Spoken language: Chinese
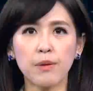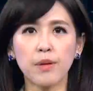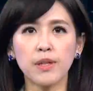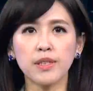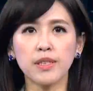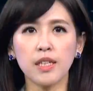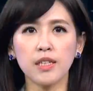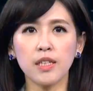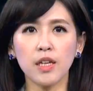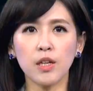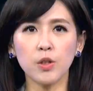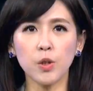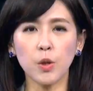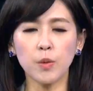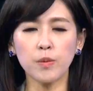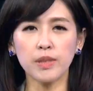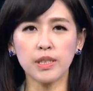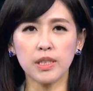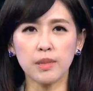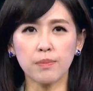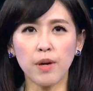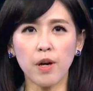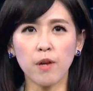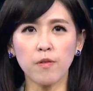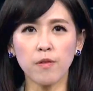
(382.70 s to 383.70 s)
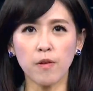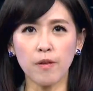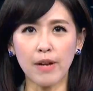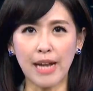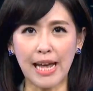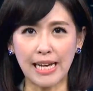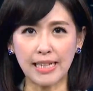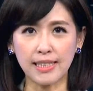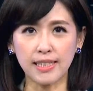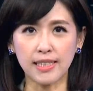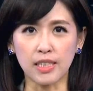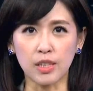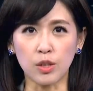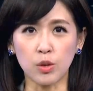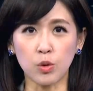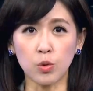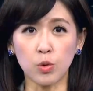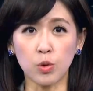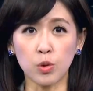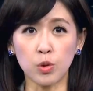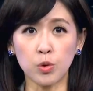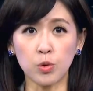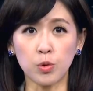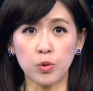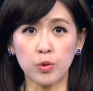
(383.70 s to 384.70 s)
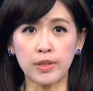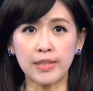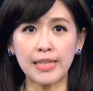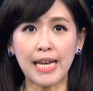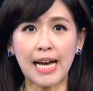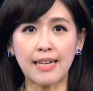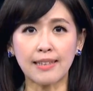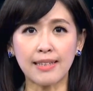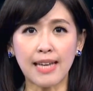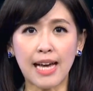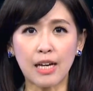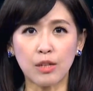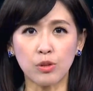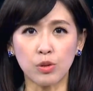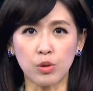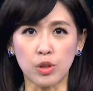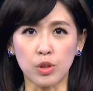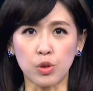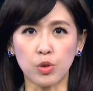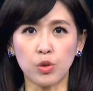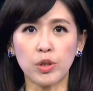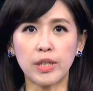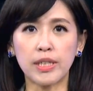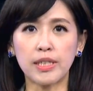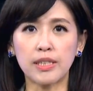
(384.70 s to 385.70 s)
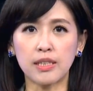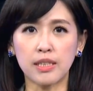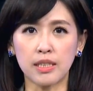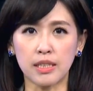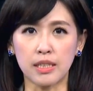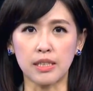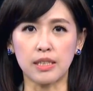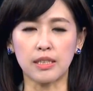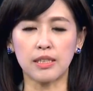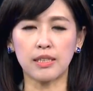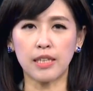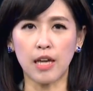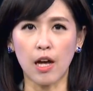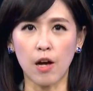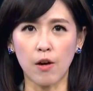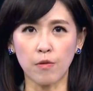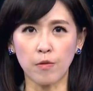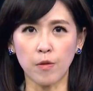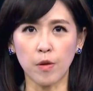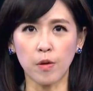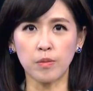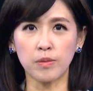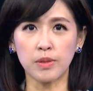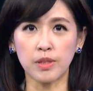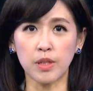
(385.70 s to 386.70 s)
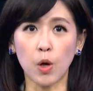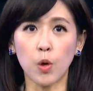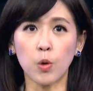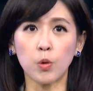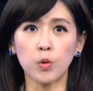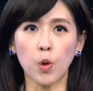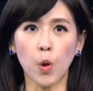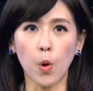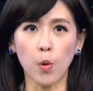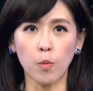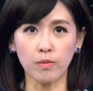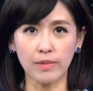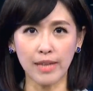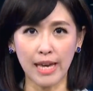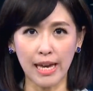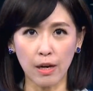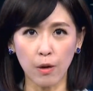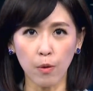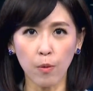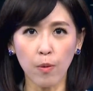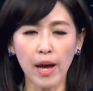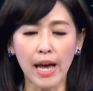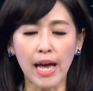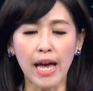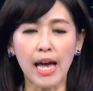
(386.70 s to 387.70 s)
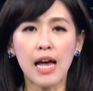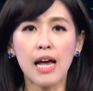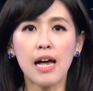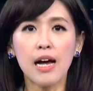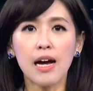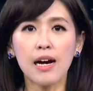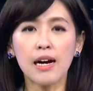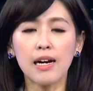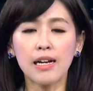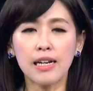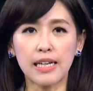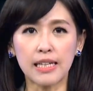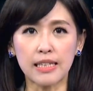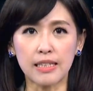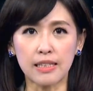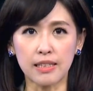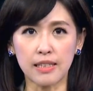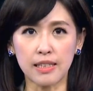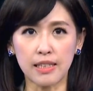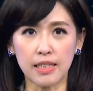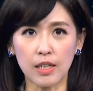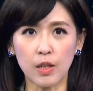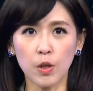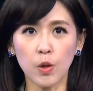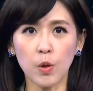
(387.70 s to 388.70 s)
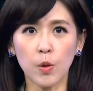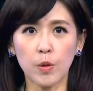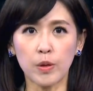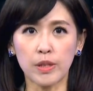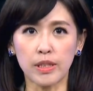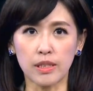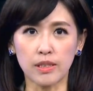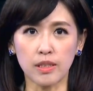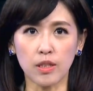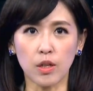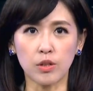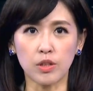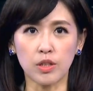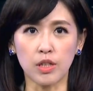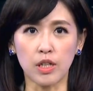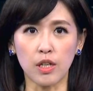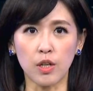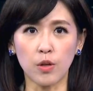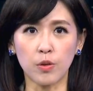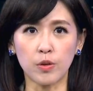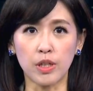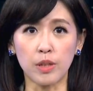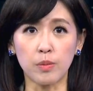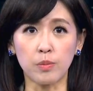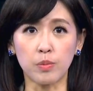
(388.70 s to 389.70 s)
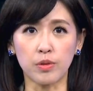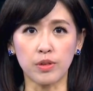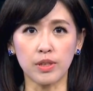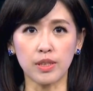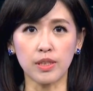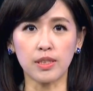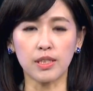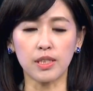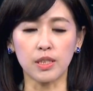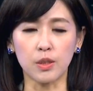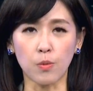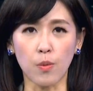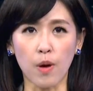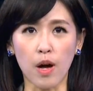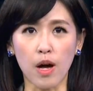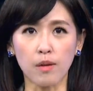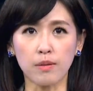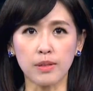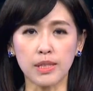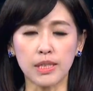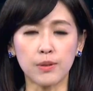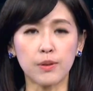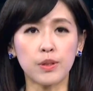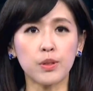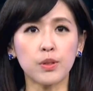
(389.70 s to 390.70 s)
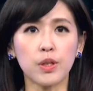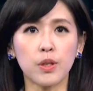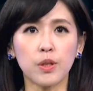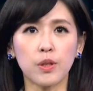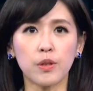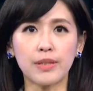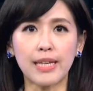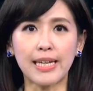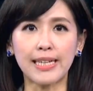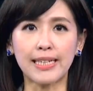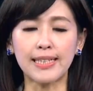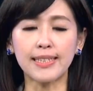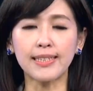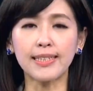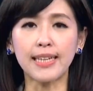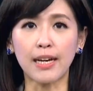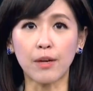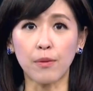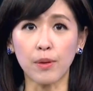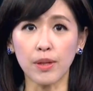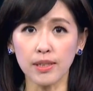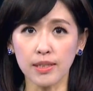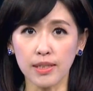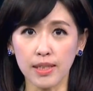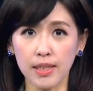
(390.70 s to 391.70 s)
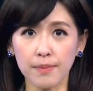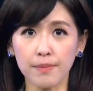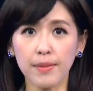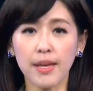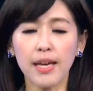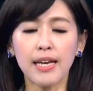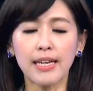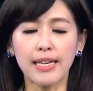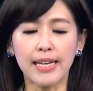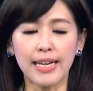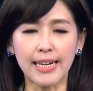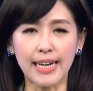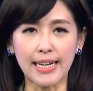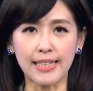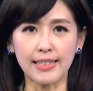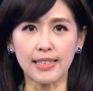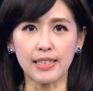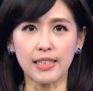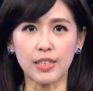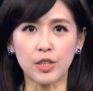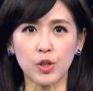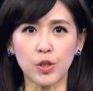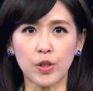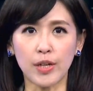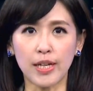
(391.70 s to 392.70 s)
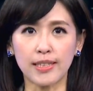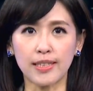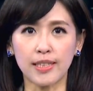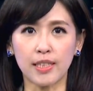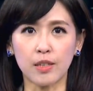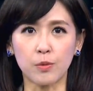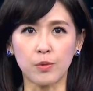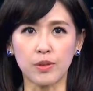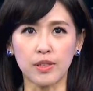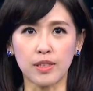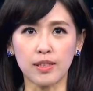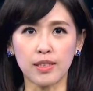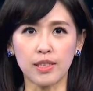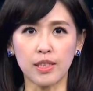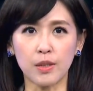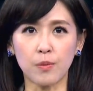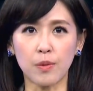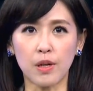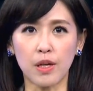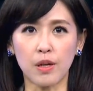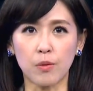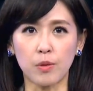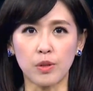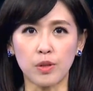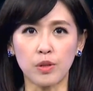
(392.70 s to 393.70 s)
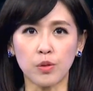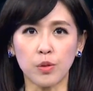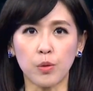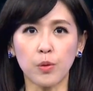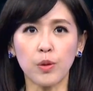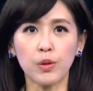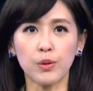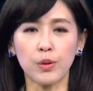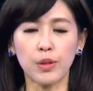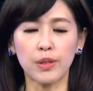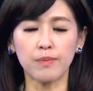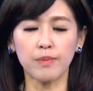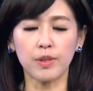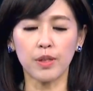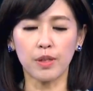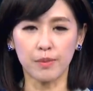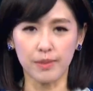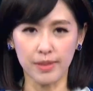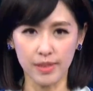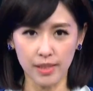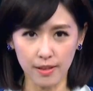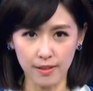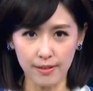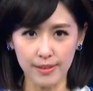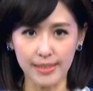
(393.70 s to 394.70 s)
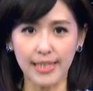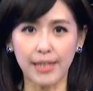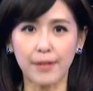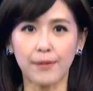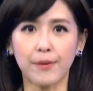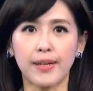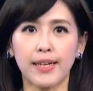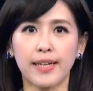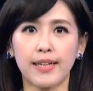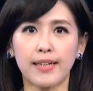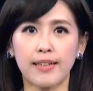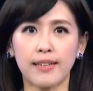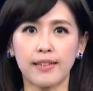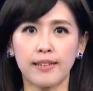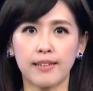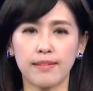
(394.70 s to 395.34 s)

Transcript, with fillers: 美国遭到冬季暴风来袭，多处下大雪，吹起强风，交通瘫痪。恶劣的天候也造成六人不幸死亡。新闻最后带您一起来关心，也感谢您收看今天的午间新闻，我是丛慧云，我们稍后再会。